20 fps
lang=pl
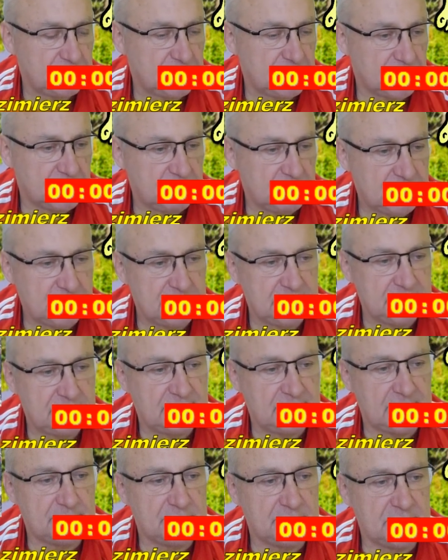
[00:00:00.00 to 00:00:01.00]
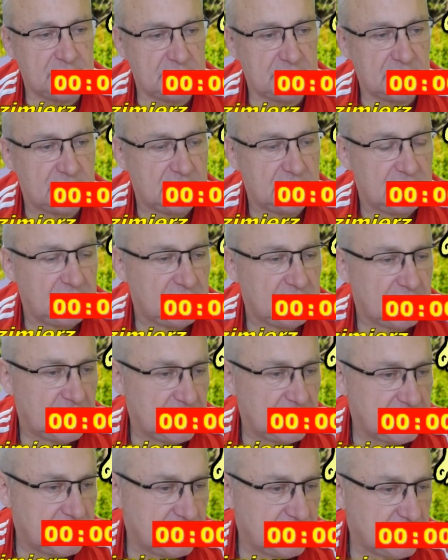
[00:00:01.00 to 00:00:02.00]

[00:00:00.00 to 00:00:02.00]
Mamy dwa mniej, ale tego na